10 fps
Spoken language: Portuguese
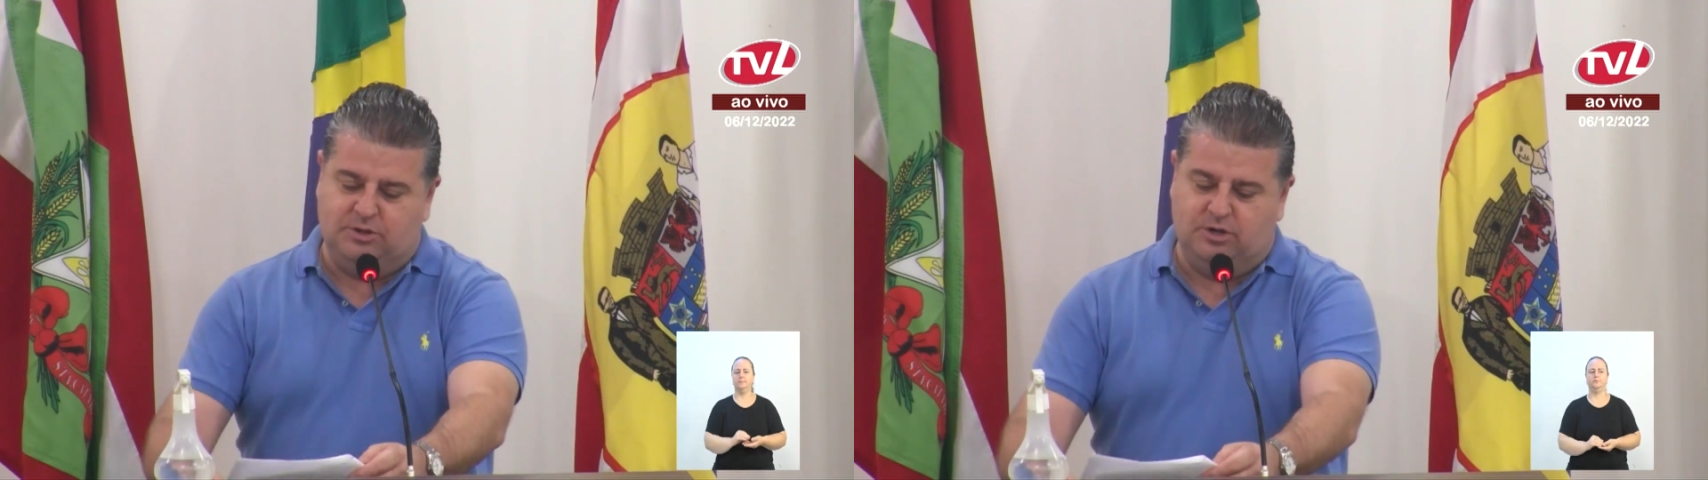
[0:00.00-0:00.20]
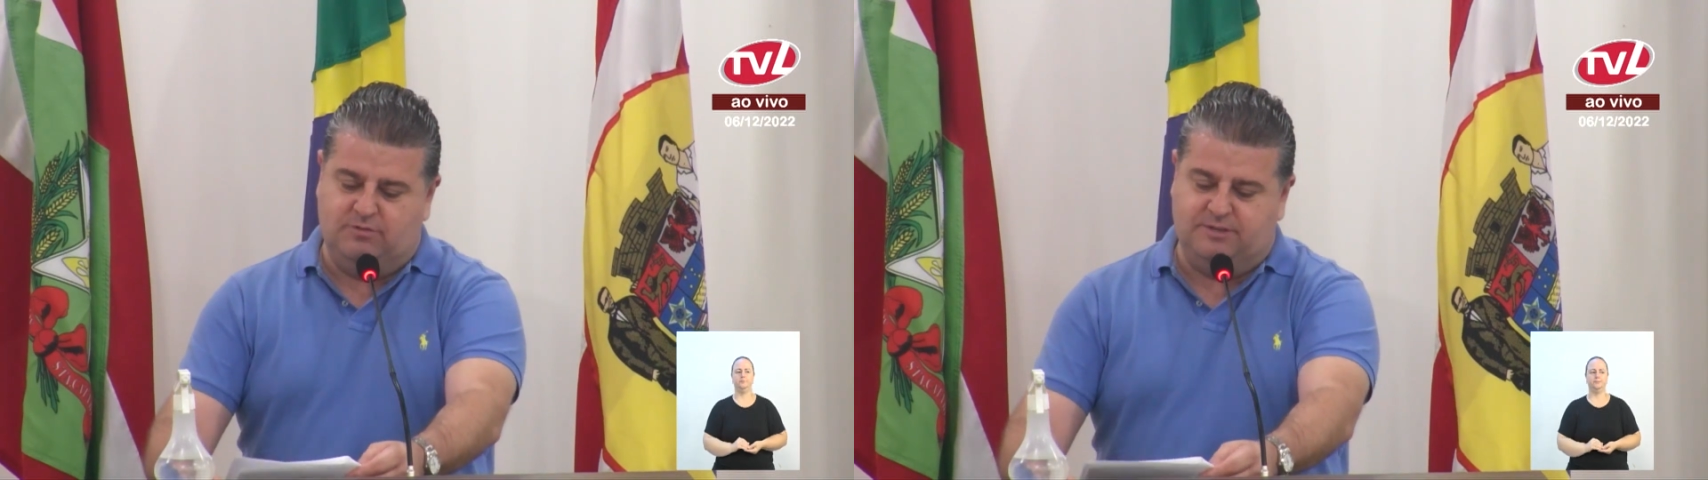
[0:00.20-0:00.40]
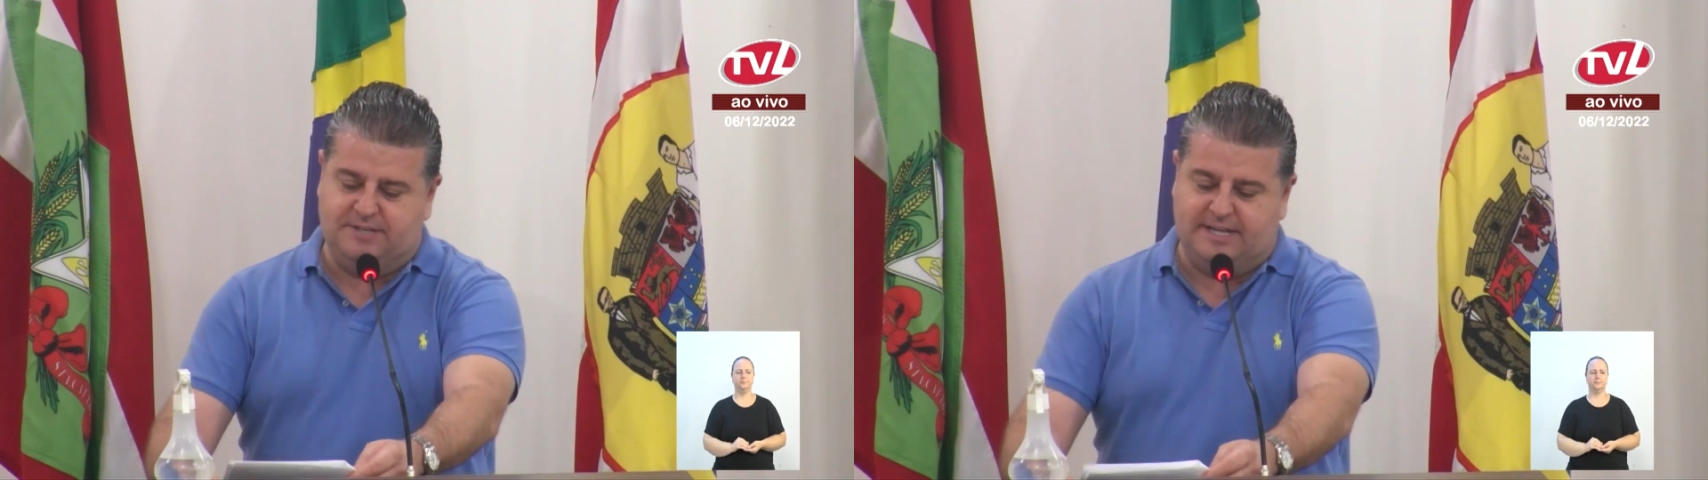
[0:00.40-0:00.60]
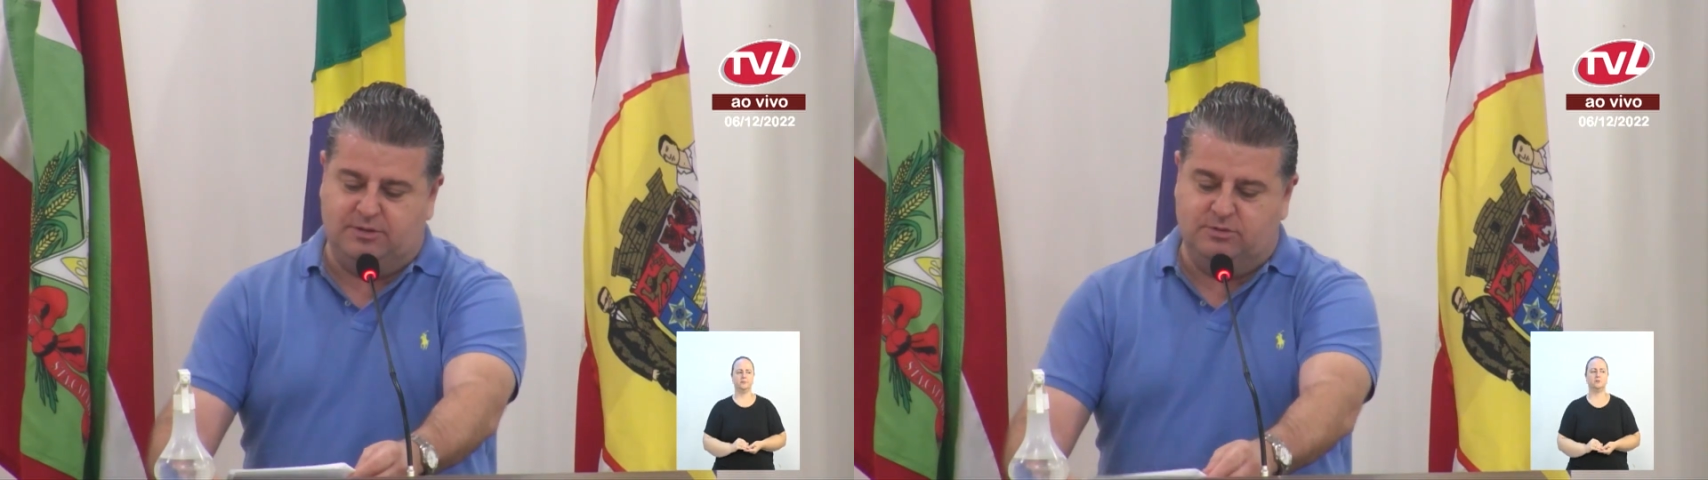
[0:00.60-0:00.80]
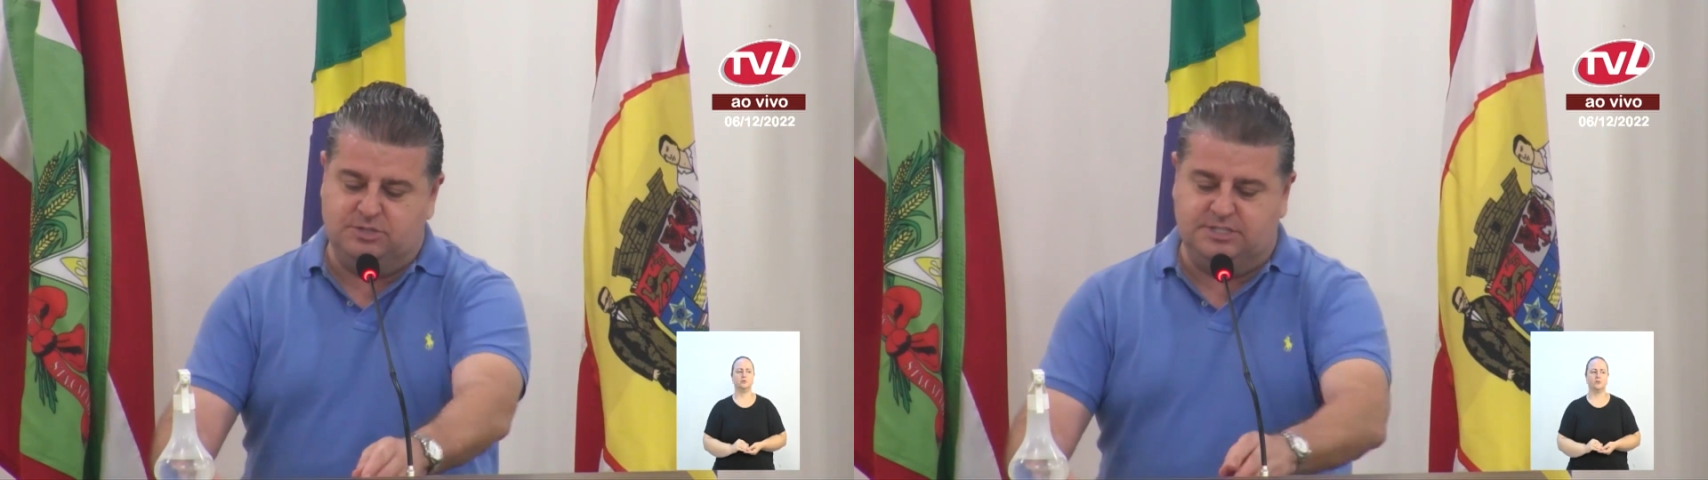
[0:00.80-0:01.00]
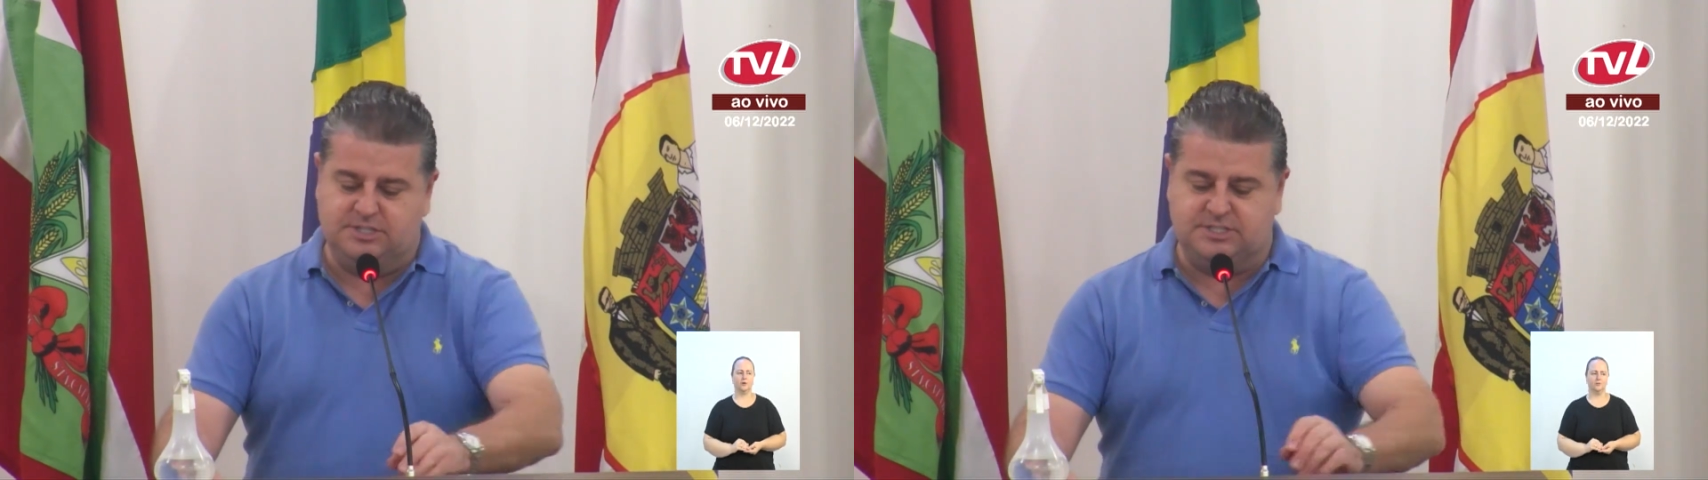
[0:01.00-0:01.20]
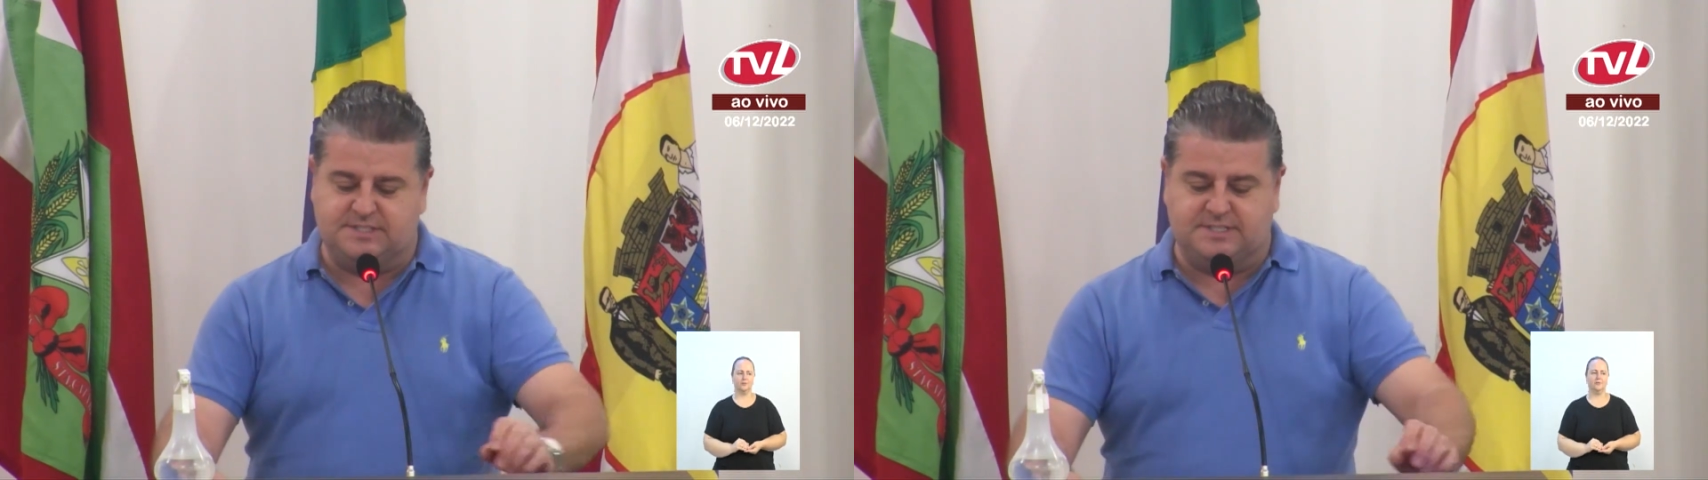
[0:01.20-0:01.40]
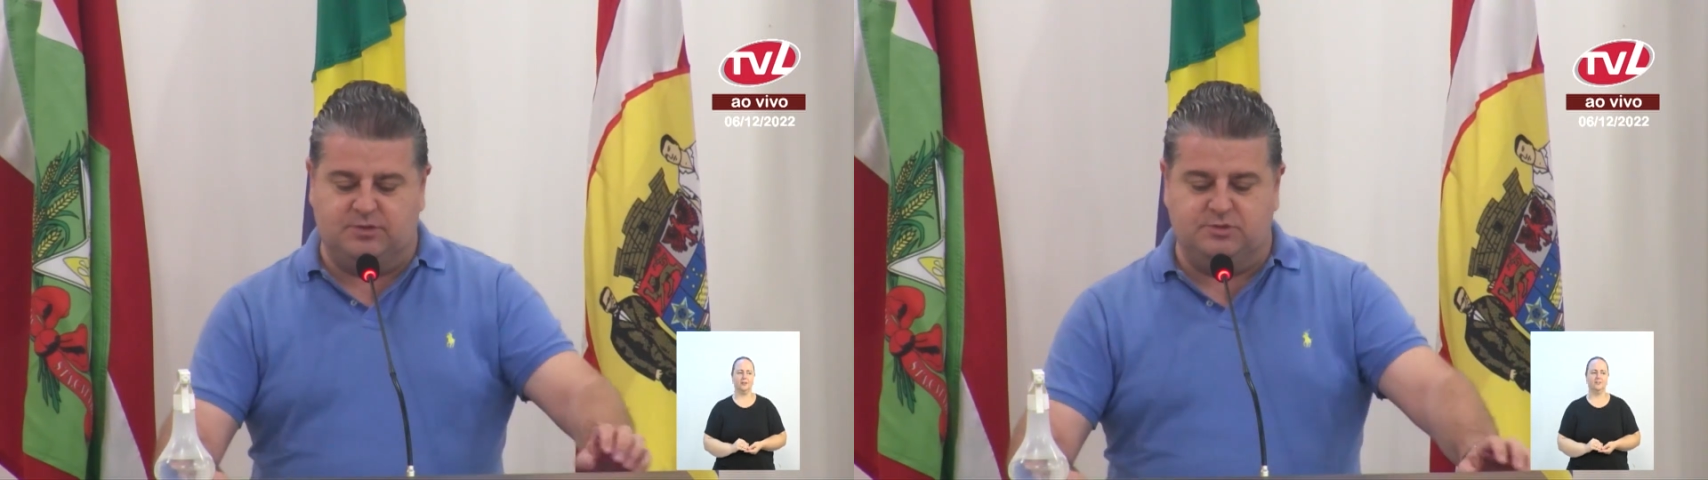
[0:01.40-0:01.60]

nova tecnologia de gestão